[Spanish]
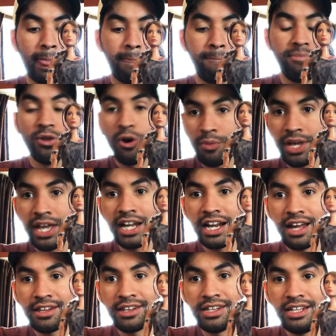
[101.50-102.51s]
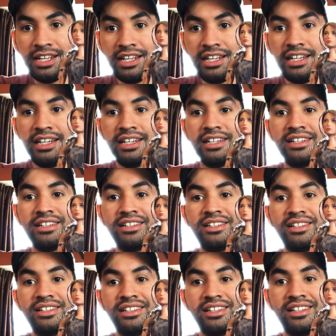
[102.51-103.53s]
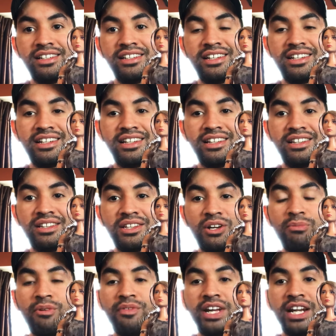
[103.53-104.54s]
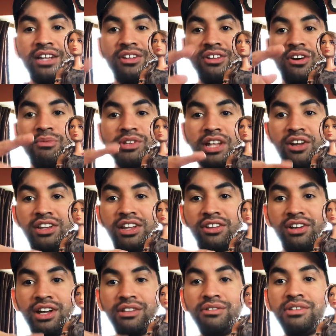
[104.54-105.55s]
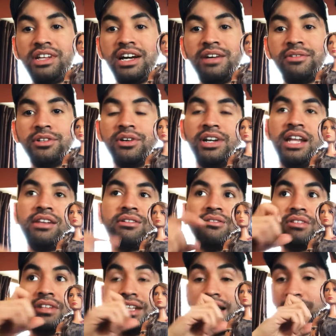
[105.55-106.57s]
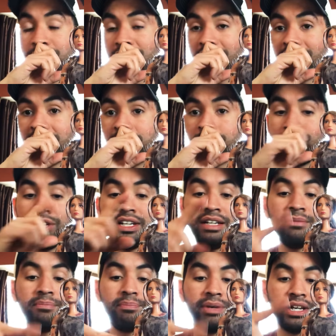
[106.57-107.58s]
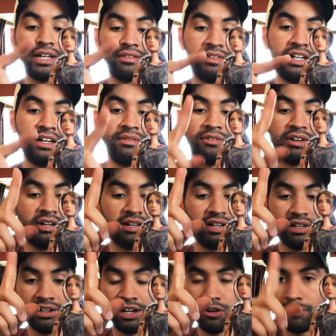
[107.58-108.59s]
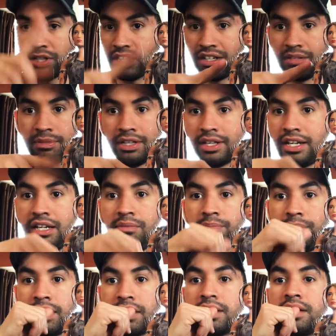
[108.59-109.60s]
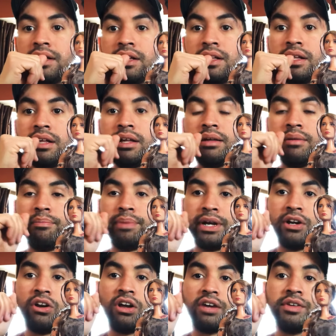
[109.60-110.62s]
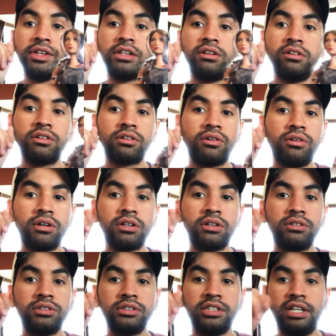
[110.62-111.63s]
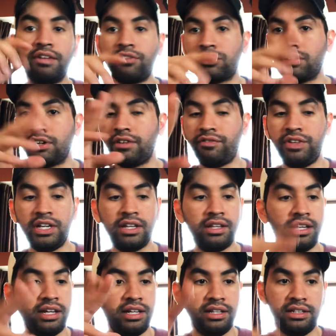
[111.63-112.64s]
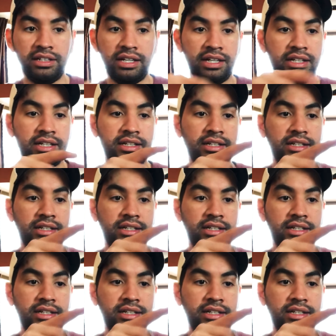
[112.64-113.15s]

no viene así como viene, como ahorita toda sucia. Yo la ensucié, la muñeca viene muy limpia, viene con la ropa totalmente limpia pero lo que viste en los cortos y en la fotografía de,